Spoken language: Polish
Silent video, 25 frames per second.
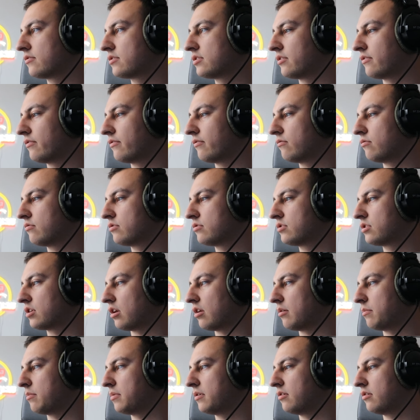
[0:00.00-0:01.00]
że, że
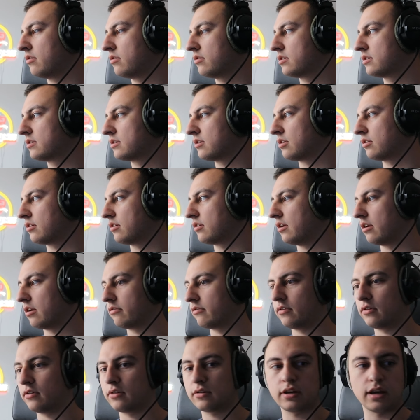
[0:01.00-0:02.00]
robi 100
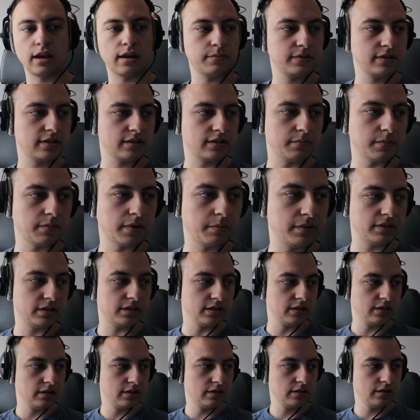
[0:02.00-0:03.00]
dolarów. No nie wiem, co to ma
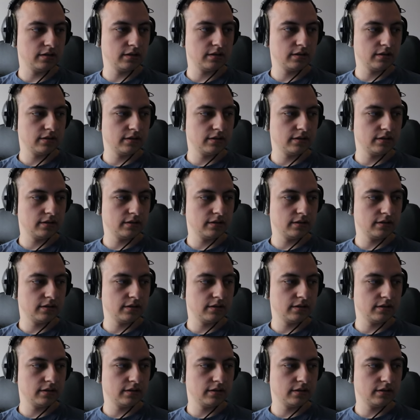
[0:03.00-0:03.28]
być.